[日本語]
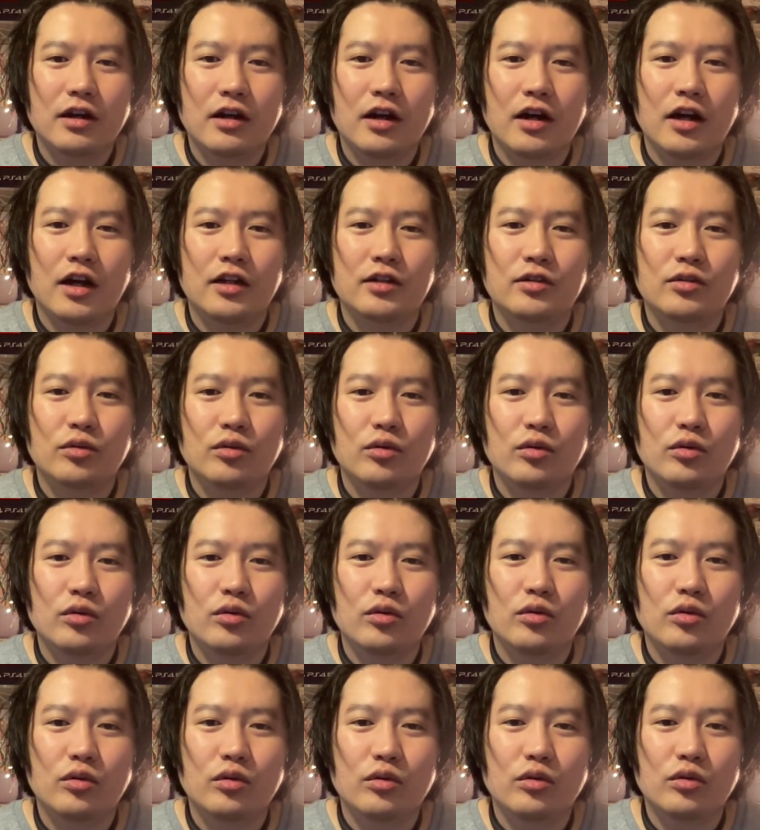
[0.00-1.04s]
あ
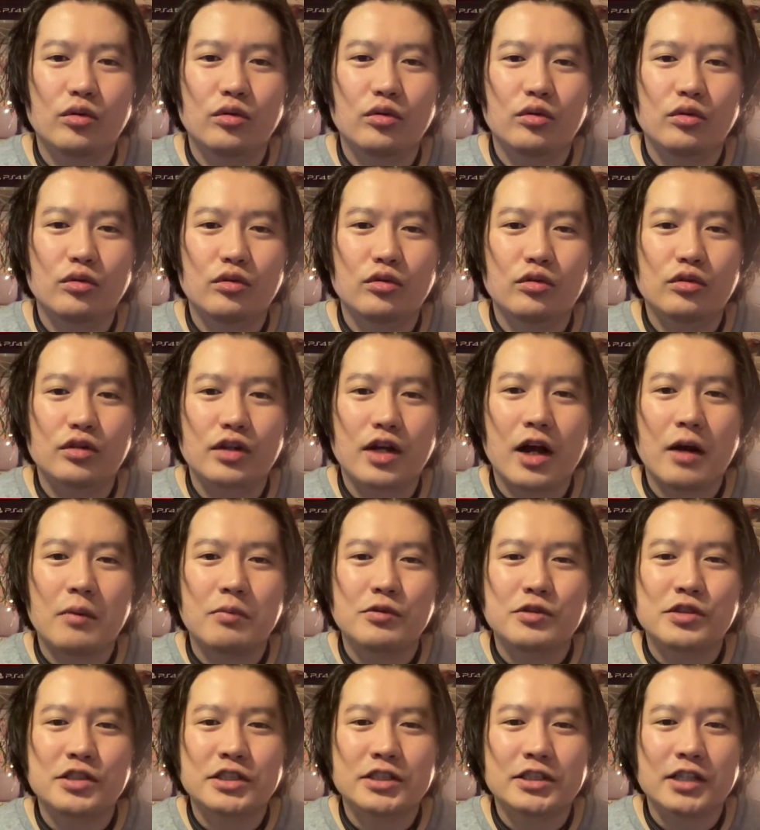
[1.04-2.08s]
のー、
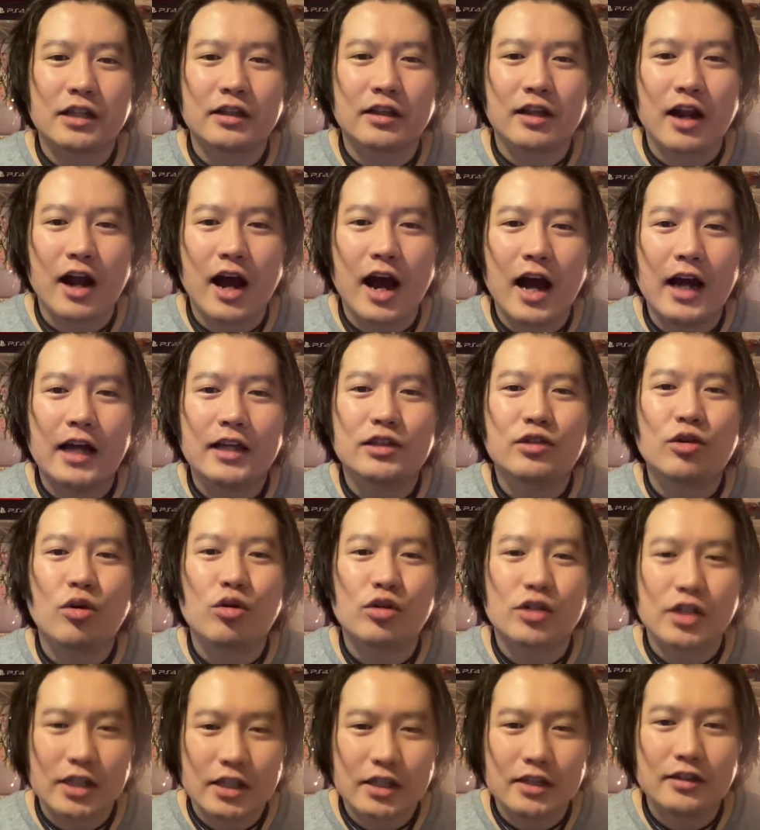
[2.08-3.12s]
株式だったら配当
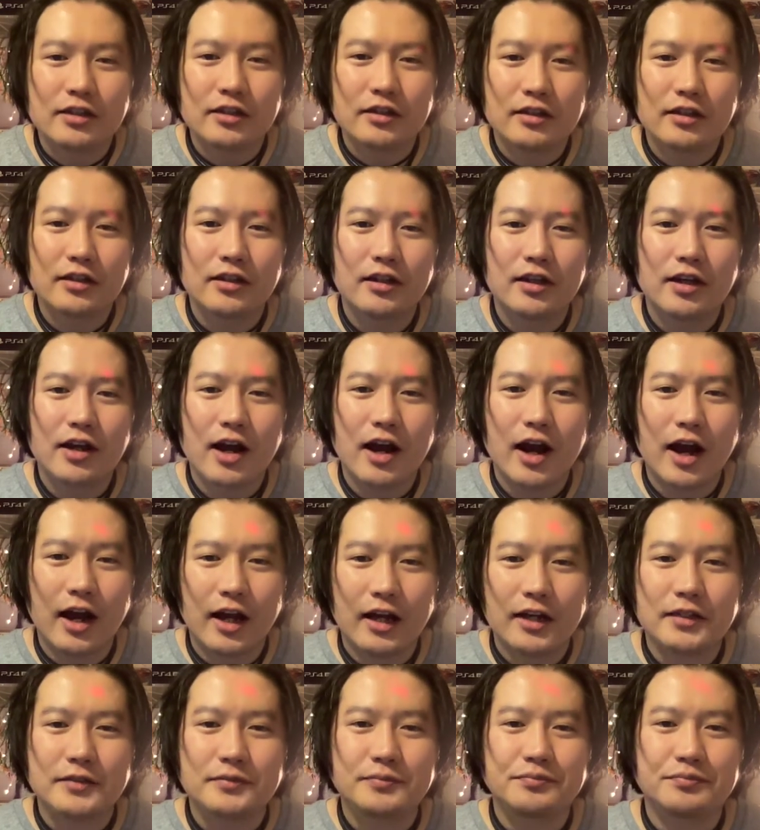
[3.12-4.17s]
金、
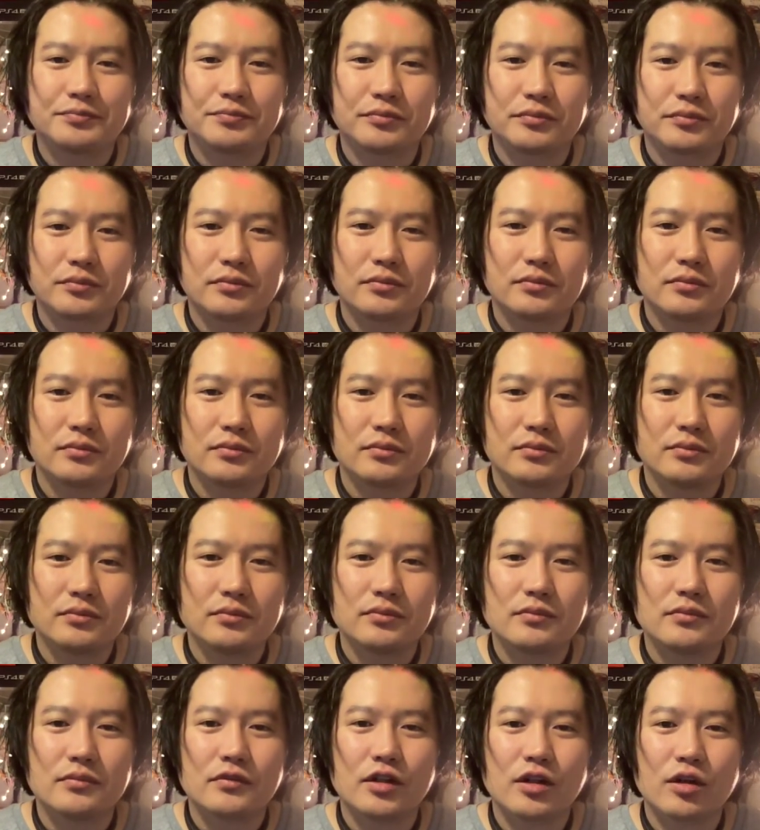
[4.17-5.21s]
はい。
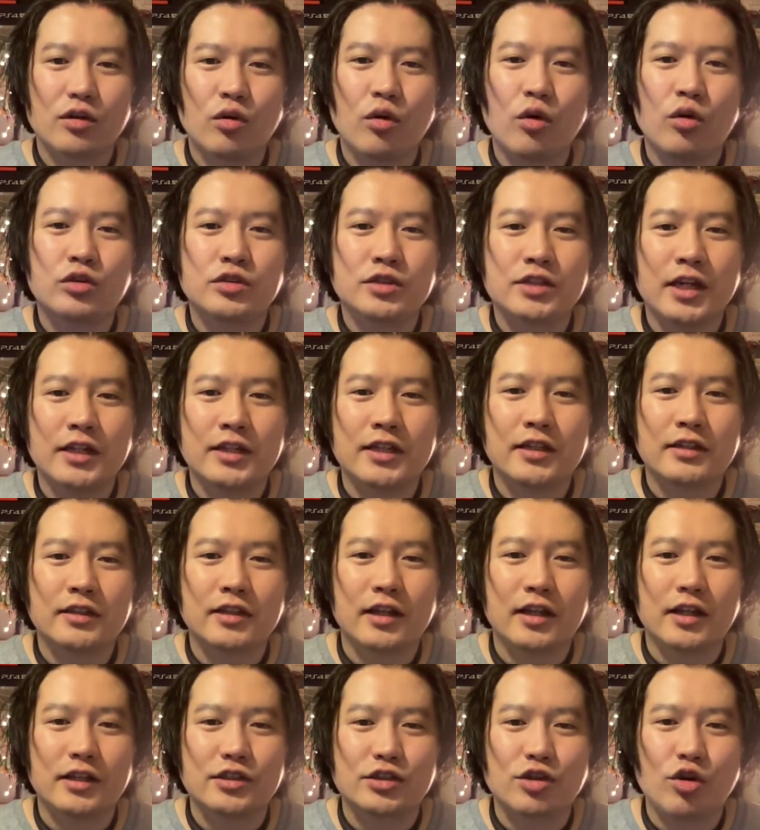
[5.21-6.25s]
国債だっ
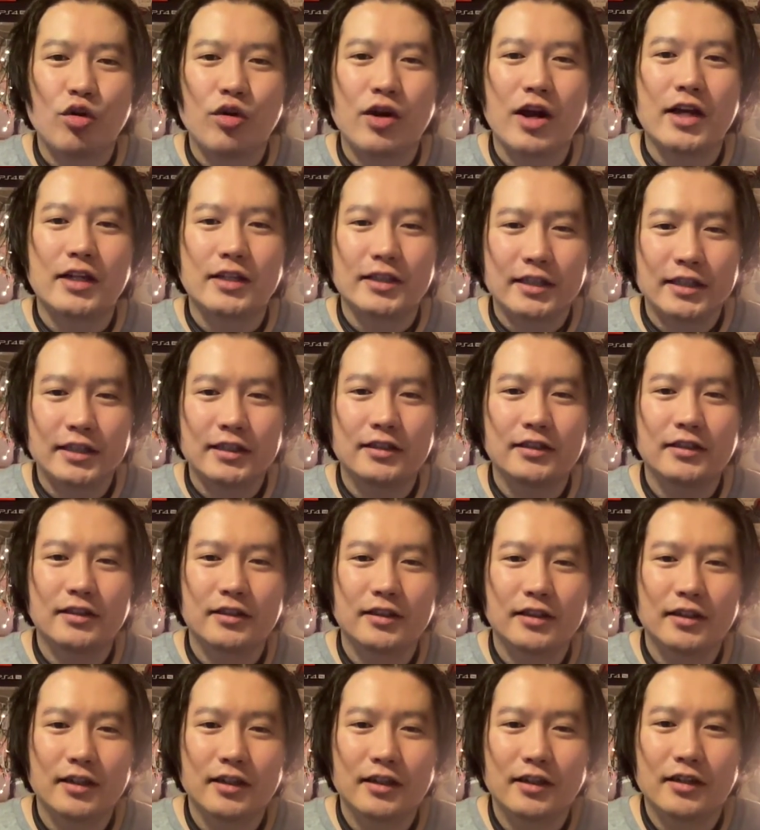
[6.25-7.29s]
たら償還金
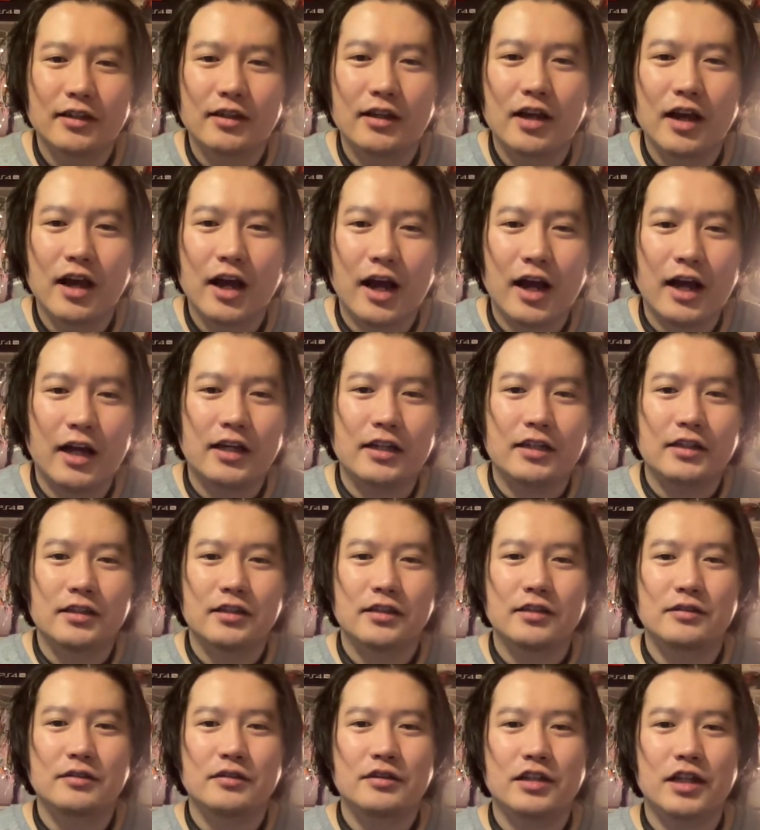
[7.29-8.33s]
はい。
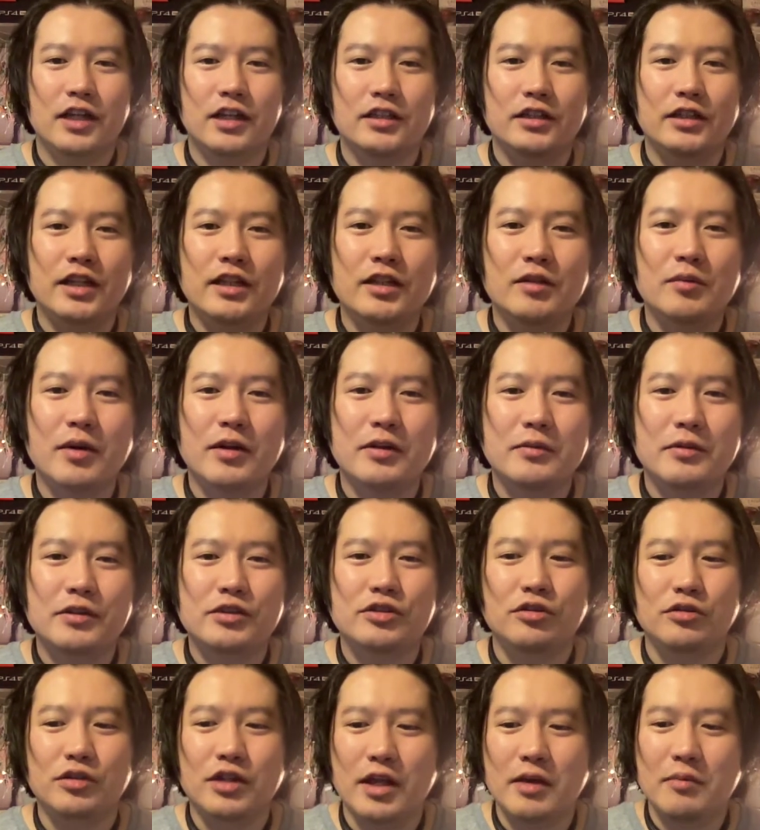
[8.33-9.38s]
な、何でもありま
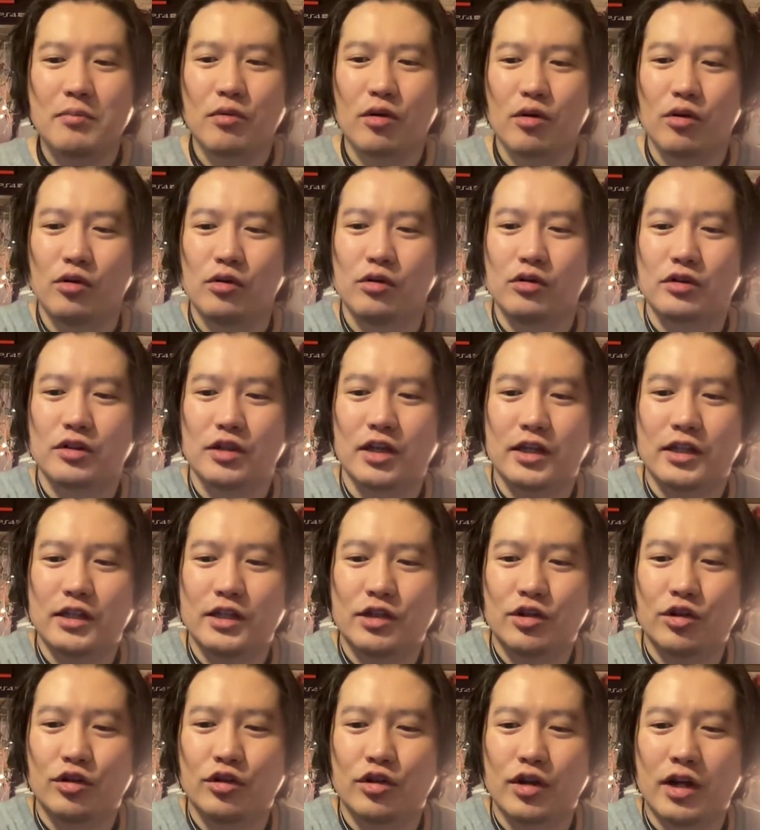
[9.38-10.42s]
すよね。もう、
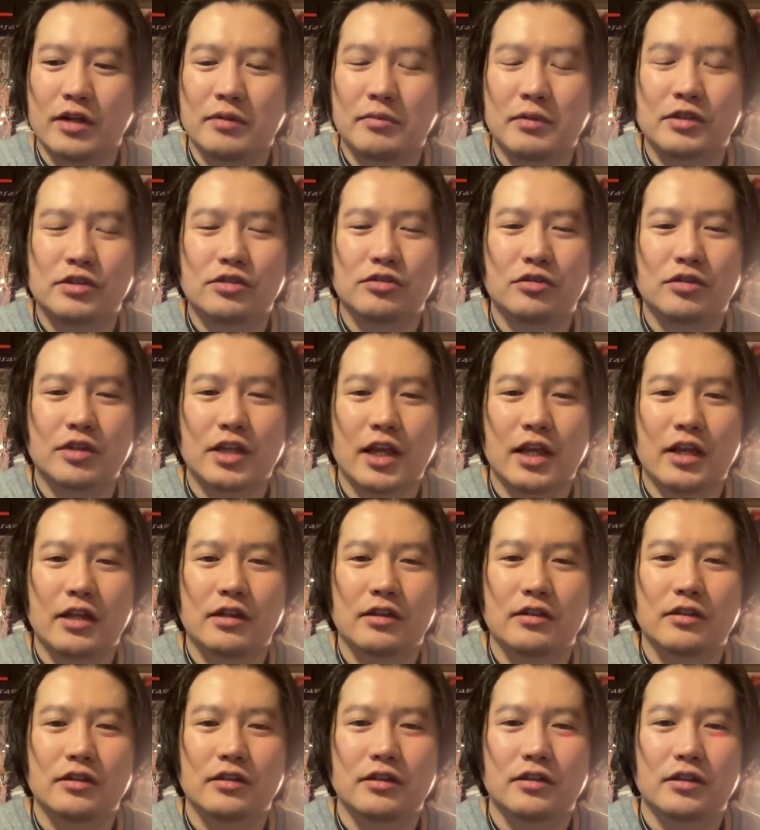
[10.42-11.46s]
いろいろありますよね。
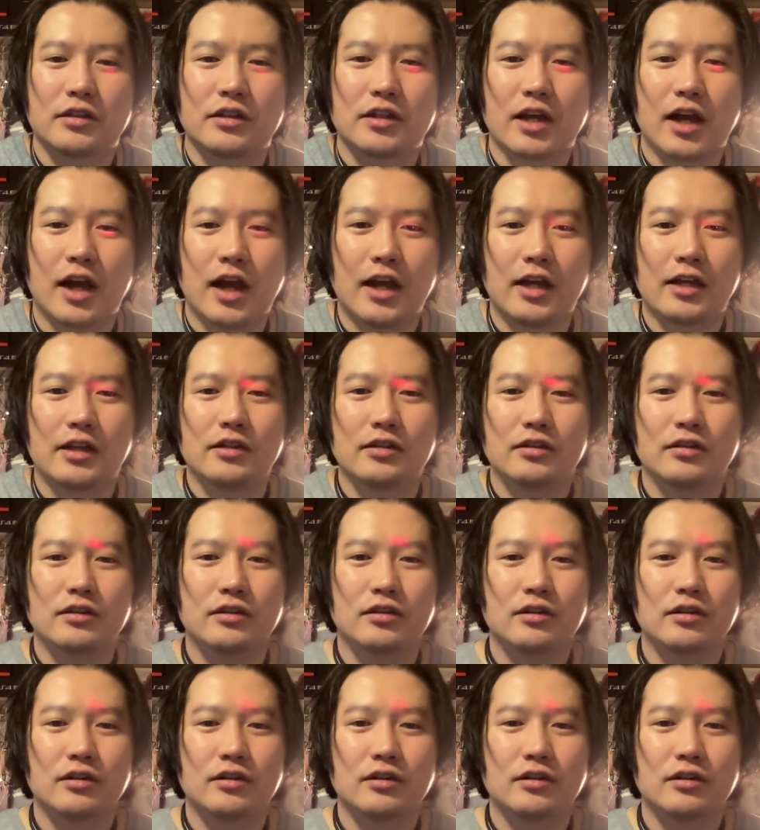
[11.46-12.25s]
はい。